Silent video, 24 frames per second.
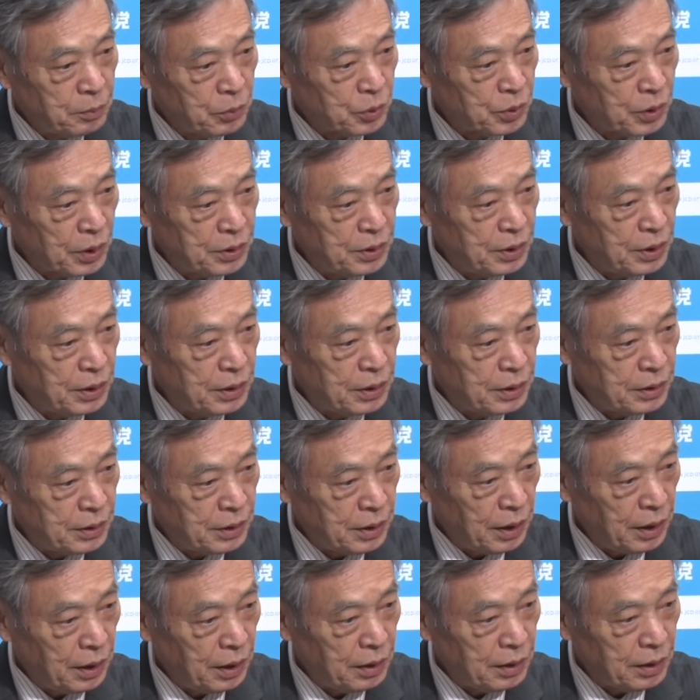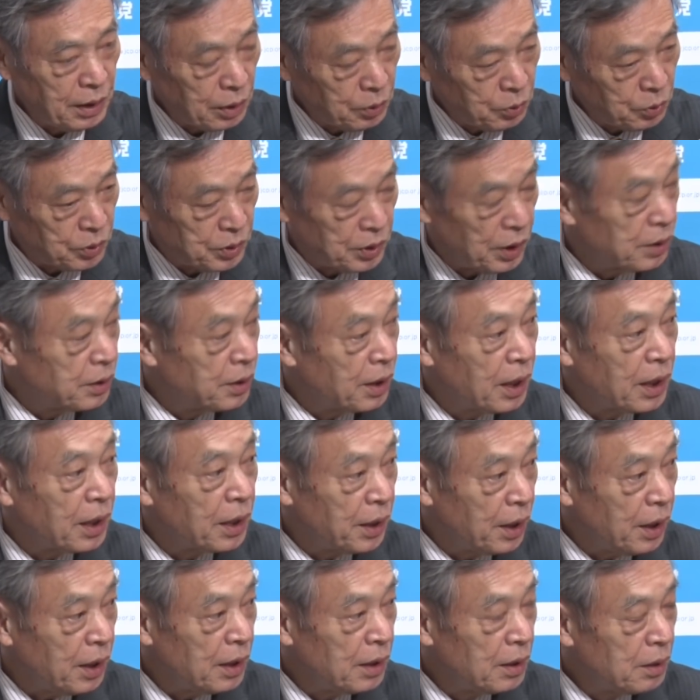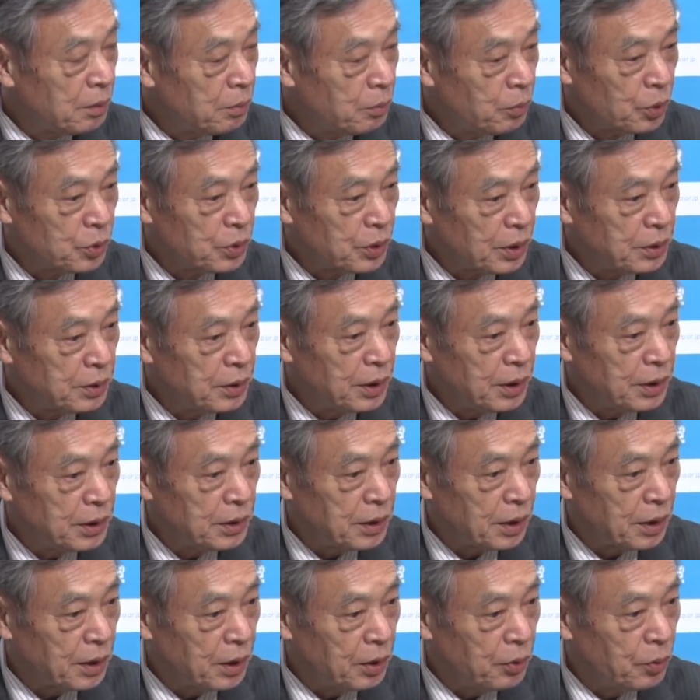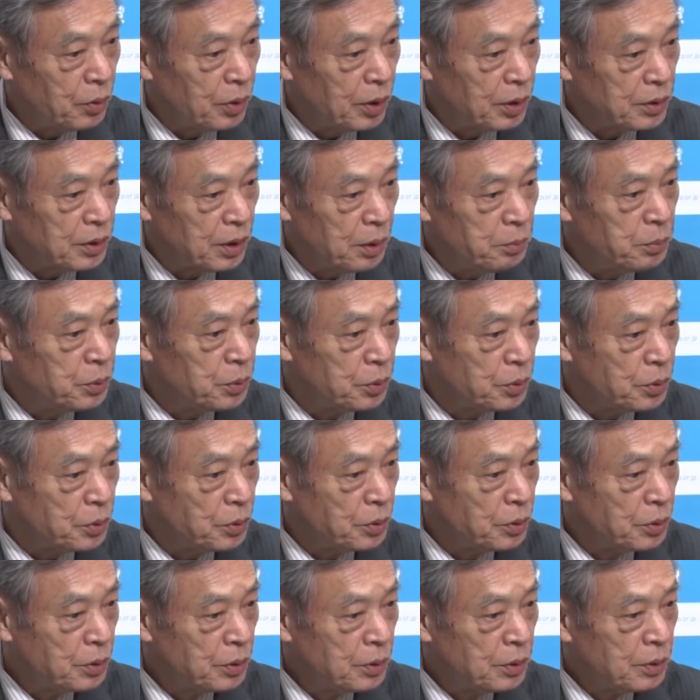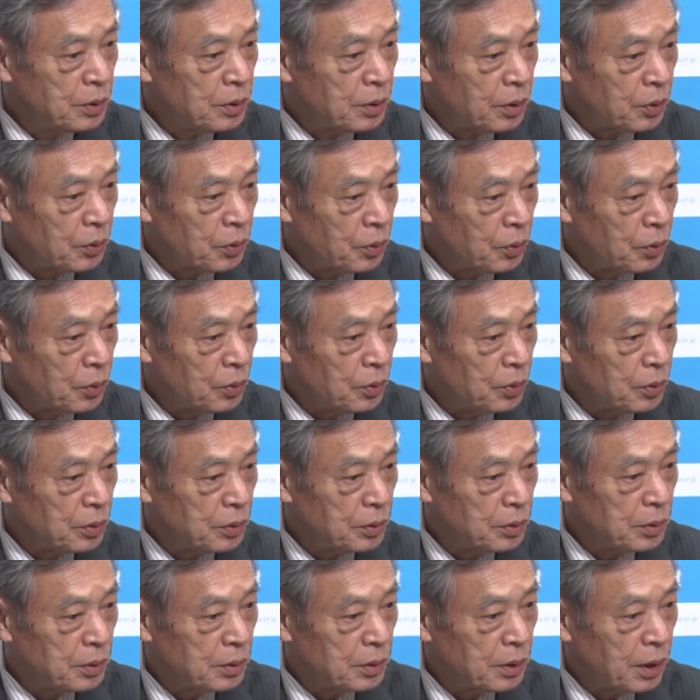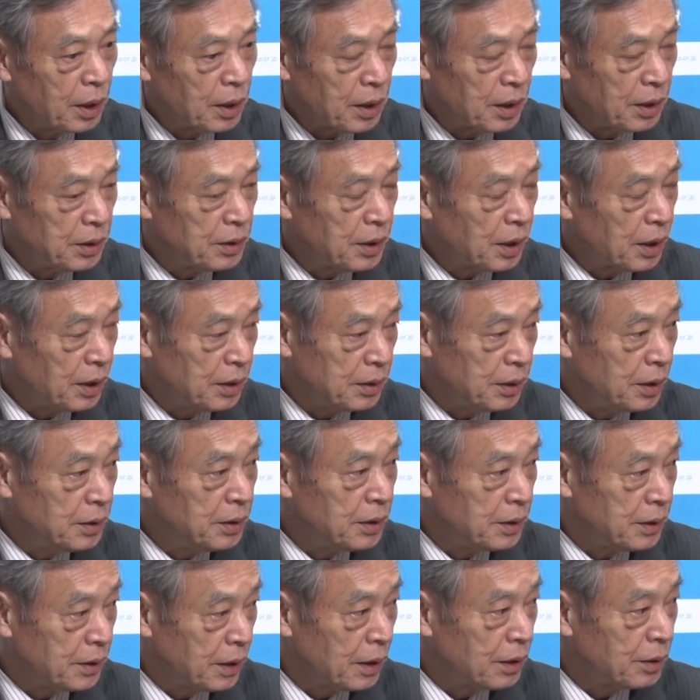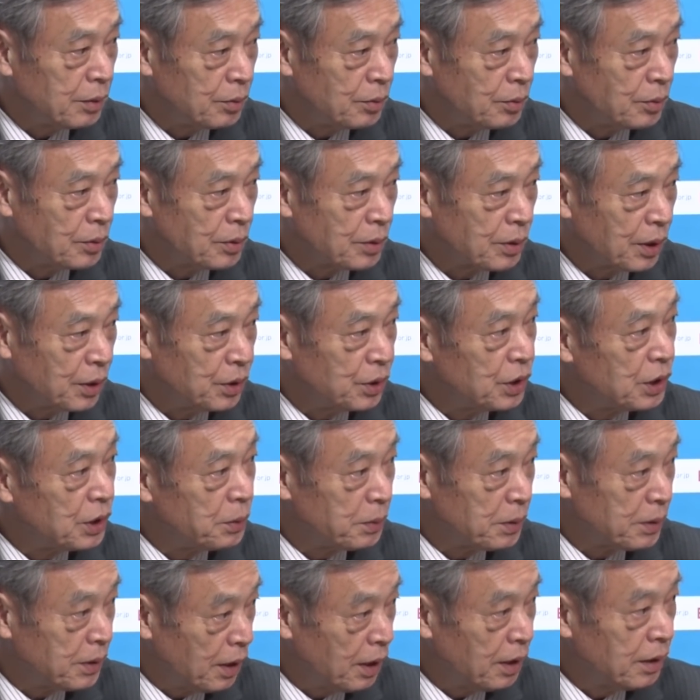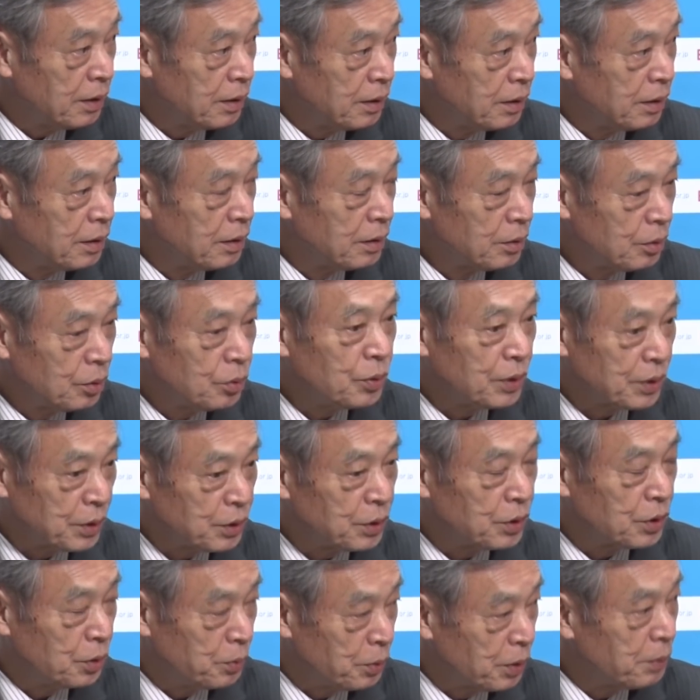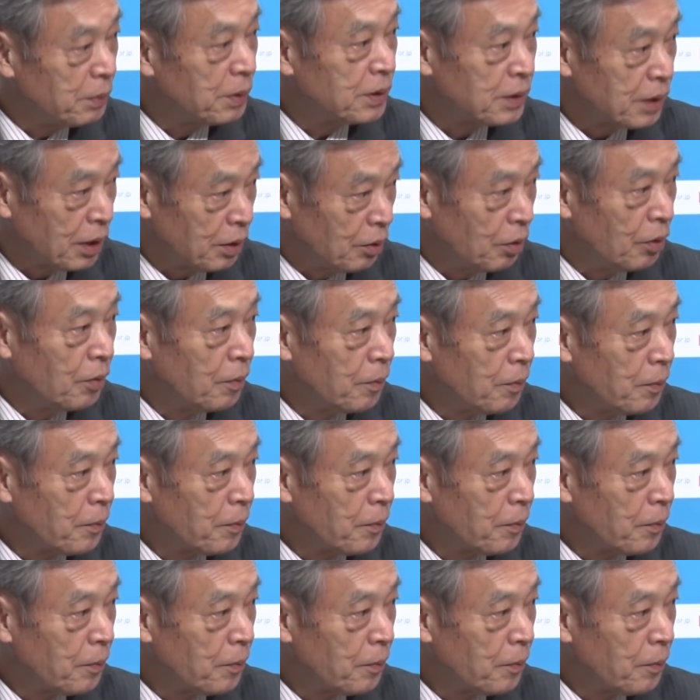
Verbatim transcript: 問題提起して野党全体がね問題提起した内容が全部あの洗いざらい出てきたっていう感じしませんと私は思いますけど、